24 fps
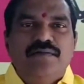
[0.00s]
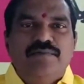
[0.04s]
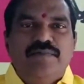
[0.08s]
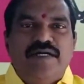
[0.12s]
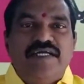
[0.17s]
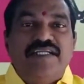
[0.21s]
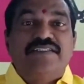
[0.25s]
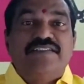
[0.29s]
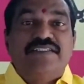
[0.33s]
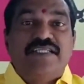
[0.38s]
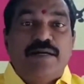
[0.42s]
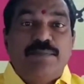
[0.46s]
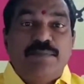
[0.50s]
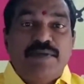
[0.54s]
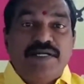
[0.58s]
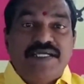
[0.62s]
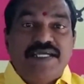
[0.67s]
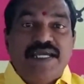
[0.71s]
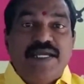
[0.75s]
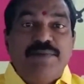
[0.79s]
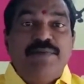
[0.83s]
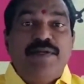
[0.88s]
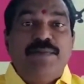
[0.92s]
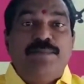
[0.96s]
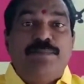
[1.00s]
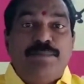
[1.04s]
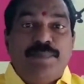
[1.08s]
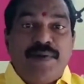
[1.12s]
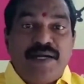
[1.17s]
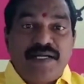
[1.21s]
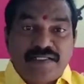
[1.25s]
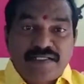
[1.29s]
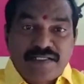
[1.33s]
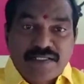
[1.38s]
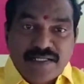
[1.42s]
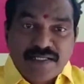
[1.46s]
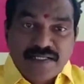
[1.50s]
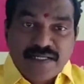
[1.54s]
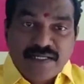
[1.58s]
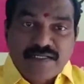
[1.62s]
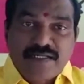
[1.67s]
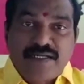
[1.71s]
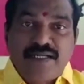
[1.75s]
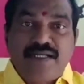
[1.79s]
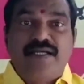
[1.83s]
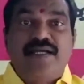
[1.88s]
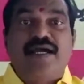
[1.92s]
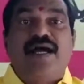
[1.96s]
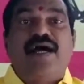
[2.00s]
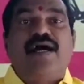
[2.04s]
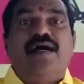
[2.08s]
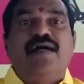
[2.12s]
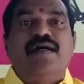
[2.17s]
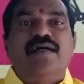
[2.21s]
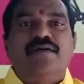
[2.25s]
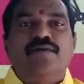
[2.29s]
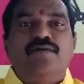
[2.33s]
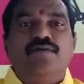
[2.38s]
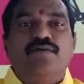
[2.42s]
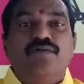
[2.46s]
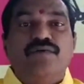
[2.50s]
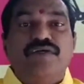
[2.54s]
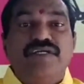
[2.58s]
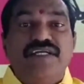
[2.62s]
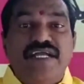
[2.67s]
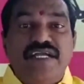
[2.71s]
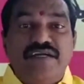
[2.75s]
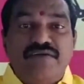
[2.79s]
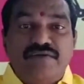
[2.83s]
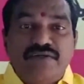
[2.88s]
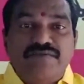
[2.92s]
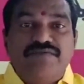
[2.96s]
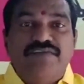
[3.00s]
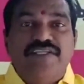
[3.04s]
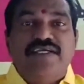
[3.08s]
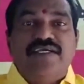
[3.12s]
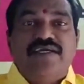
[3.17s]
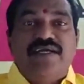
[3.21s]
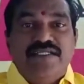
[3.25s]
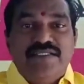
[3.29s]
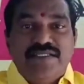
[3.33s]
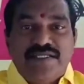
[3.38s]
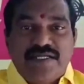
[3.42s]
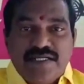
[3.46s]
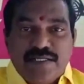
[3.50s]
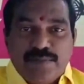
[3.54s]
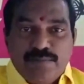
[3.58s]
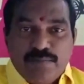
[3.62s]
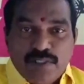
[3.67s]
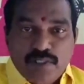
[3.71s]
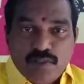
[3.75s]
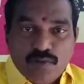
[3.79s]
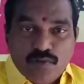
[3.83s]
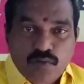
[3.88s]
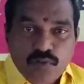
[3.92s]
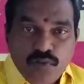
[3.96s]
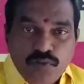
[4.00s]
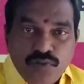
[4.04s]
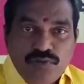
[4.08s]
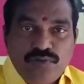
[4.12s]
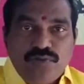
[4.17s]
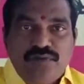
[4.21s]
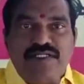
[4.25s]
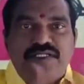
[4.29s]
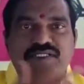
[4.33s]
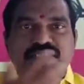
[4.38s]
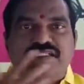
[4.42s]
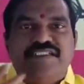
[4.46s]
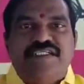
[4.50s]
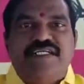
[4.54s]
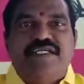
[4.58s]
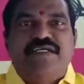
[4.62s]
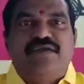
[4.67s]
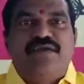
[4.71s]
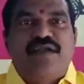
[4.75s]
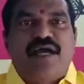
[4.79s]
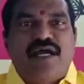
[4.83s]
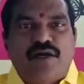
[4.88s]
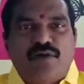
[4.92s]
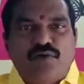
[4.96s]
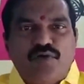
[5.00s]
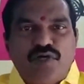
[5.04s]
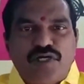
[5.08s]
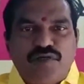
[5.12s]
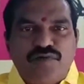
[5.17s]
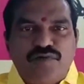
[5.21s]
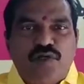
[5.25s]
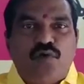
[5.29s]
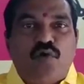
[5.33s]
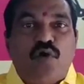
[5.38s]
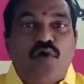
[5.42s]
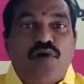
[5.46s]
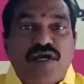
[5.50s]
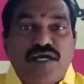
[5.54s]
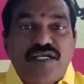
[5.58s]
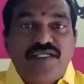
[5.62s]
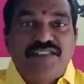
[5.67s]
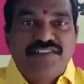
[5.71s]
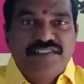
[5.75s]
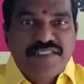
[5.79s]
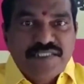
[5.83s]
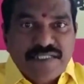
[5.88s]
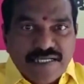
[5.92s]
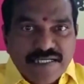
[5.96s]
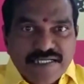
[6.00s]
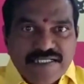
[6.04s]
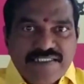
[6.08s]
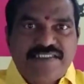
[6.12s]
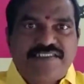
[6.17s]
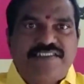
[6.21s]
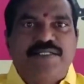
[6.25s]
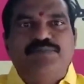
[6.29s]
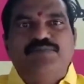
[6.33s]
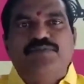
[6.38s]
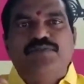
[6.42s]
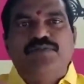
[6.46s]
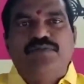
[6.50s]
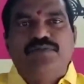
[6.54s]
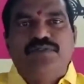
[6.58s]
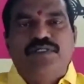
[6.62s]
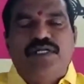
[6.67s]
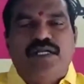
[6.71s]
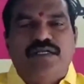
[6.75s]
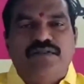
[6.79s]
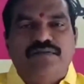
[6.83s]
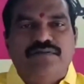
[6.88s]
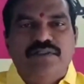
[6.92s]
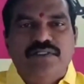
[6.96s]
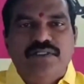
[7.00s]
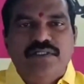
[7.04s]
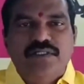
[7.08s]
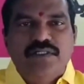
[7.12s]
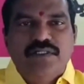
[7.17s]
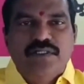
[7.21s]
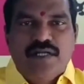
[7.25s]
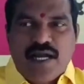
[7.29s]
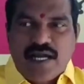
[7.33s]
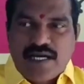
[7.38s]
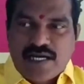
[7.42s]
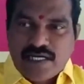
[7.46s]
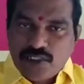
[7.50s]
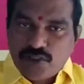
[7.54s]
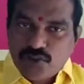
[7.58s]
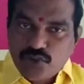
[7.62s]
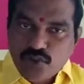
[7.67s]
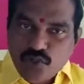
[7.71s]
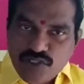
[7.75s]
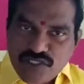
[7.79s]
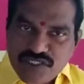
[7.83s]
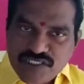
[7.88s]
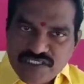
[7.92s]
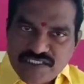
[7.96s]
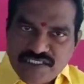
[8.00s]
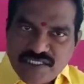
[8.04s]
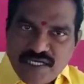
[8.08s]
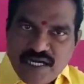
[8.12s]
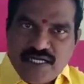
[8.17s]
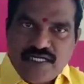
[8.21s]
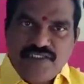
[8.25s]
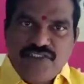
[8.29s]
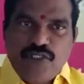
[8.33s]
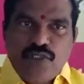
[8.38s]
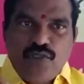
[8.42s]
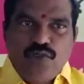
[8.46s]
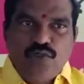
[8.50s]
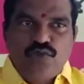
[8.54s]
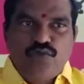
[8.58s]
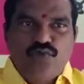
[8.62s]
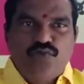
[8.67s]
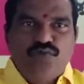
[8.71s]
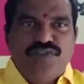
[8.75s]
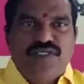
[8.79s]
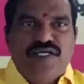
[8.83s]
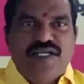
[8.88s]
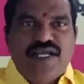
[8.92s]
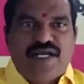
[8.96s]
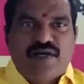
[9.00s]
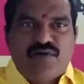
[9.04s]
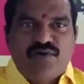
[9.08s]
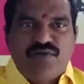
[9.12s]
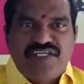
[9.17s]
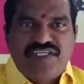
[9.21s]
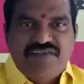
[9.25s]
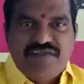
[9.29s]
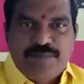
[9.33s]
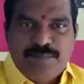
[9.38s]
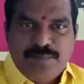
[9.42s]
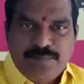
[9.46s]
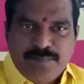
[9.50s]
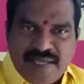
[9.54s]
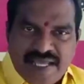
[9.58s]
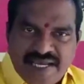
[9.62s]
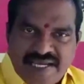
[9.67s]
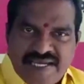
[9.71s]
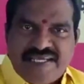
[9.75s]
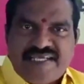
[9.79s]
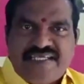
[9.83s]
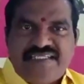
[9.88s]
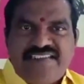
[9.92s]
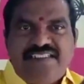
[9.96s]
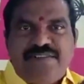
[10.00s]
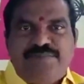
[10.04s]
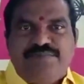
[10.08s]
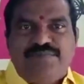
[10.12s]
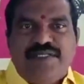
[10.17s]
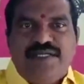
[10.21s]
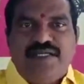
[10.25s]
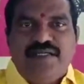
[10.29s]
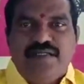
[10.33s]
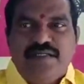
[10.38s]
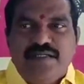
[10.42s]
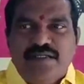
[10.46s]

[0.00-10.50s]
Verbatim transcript: మరి తమకేమి పట్టనట్లుగా ఉండేటువంటి విధంగా ఎందుకంటే మన గుంటూరు ఇన్సిడెంట్లో ఉన్నటువంటి లోకల్ జర్నలిస్ట్ చెప్తూ ఉన్నాడు అక్కడ తొక్కిసలాట జరుగుతుందని అక్కడ ఉన్నటువంటి మెన్నకి చెప్తే